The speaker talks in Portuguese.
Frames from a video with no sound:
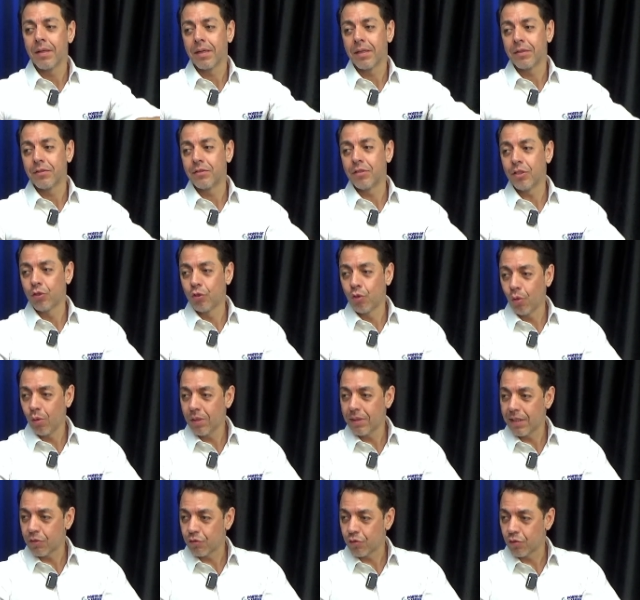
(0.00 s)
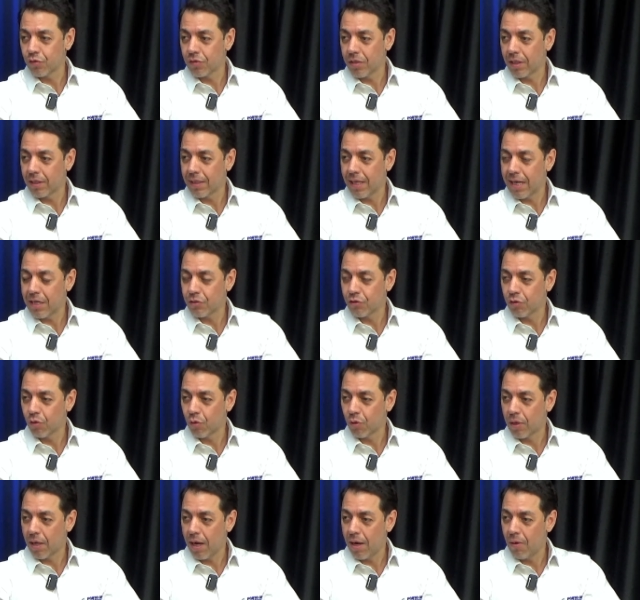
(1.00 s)
de toda a sociedade
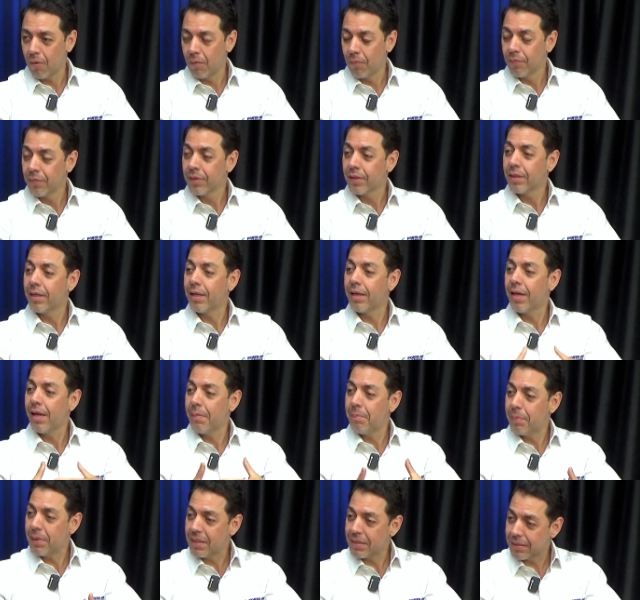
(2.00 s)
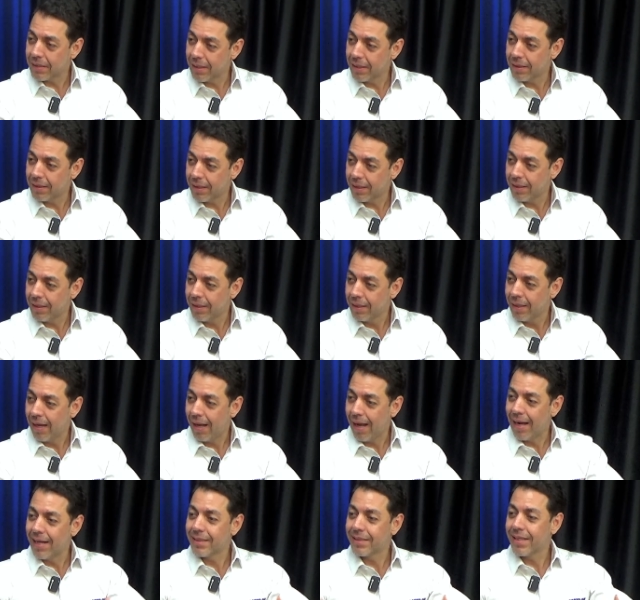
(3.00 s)
local que representa
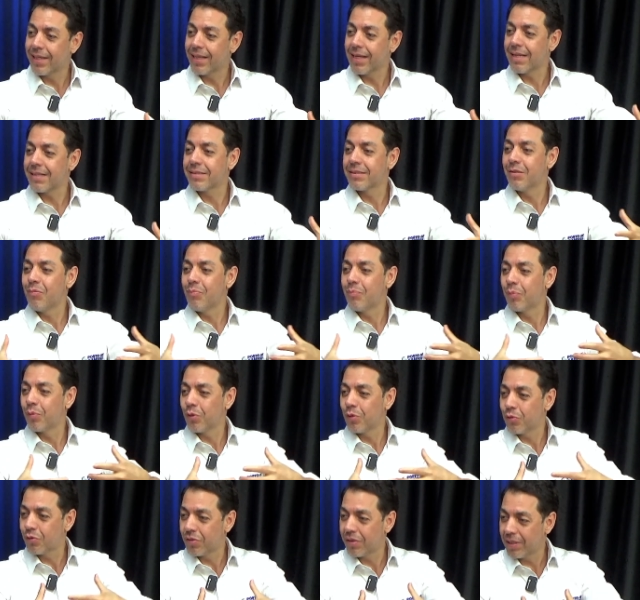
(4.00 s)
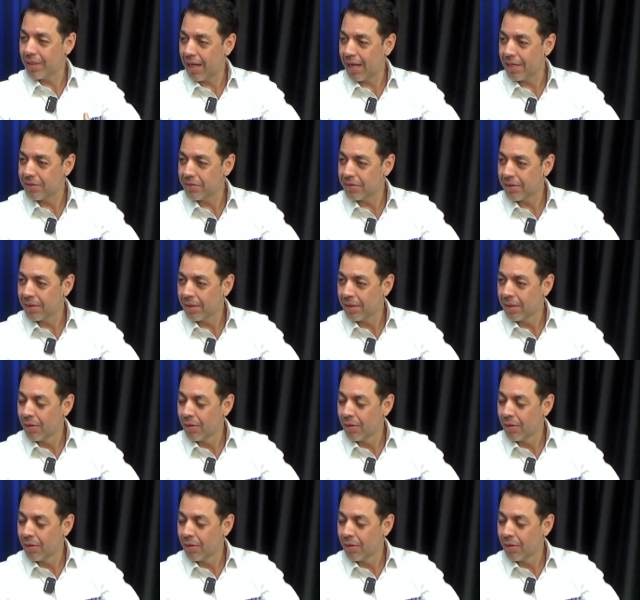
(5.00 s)
a integração porto-cidade.